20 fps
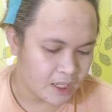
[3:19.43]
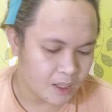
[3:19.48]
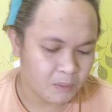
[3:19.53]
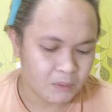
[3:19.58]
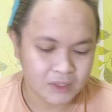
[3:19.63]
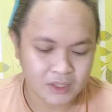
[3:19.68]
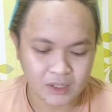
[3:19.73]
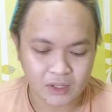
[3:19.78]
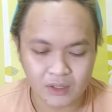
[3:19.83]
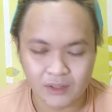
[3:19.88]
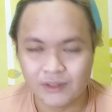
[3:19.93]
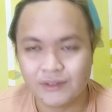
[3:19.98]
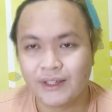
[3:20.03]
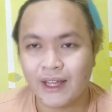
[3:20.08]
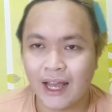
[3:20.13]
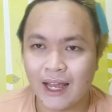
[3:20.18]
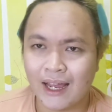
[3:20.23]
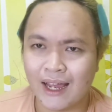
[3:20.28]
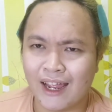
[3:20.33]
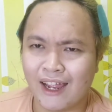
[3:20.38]
ewan ko,
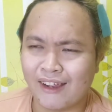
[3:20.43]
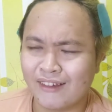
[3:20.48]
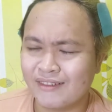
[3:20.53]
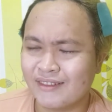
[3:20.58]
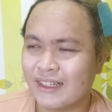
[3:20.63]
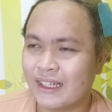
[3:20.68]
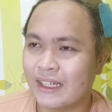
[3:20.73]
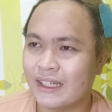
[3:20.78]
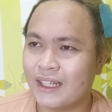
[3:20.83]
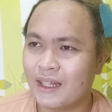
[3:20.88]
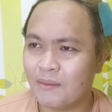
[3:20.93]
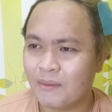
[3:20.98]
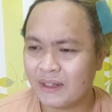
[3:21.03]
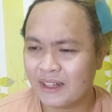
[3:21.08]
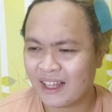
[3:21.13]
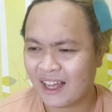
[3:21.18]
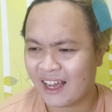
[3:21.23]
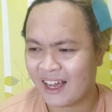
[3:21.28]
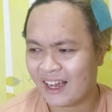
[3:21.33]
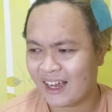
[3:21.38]
hindi
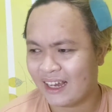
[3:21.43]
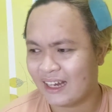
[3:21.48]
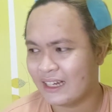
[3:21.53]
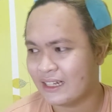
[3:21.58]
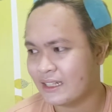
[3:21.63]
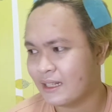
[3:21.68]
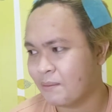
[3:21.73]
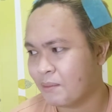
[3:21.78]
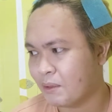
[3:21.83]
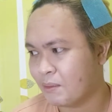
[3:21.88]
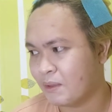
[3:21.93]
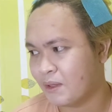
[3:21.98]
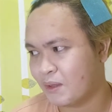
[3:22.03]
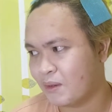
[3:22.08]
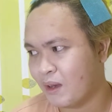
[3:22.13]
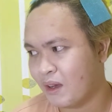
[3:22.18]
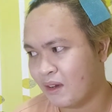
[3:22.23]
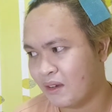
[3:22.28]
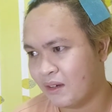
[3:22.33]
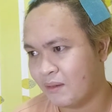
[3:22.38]
man nakakainis. Dapat
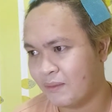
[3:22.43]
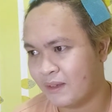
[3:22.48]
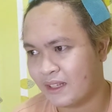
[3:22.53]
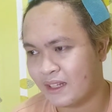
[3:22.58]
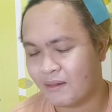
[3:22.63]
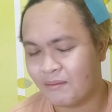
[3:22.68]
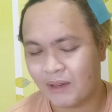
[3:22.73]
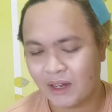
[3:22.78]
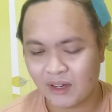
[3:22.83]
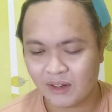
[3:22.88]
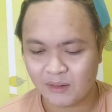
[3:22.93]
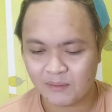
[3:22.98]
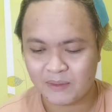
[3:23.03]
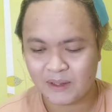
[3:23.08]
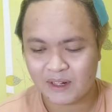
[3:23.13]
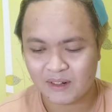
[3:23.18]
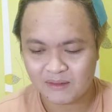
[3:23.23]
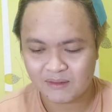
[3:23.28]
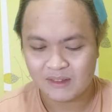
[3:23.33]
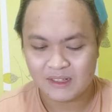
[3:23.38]
matuwa ako ng trabaho.
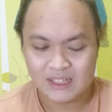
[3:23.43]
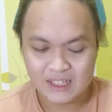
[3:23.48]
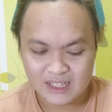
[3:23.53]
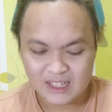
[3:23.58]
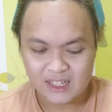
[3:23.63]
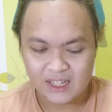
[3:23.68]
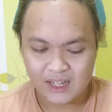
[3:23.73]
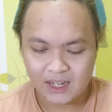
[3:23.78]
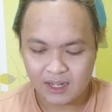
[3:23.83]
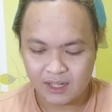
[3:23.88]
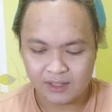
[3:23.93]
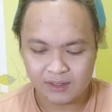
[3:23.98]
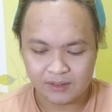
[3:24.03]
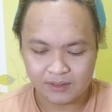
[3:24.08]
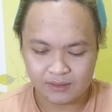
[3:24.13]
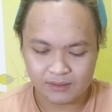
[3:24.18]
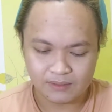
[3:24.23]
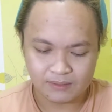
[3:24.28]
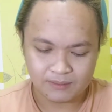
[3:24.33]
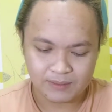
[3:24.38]
Pero,
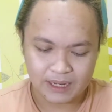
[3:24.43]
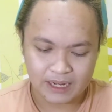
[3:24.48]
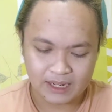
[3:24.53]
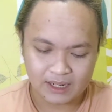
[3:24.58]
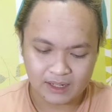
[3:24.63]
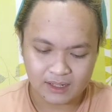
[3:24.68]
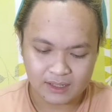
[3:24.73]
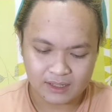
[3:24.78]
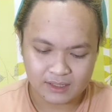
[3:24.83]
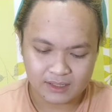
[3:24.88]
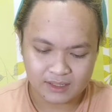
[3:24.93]
ayun, parang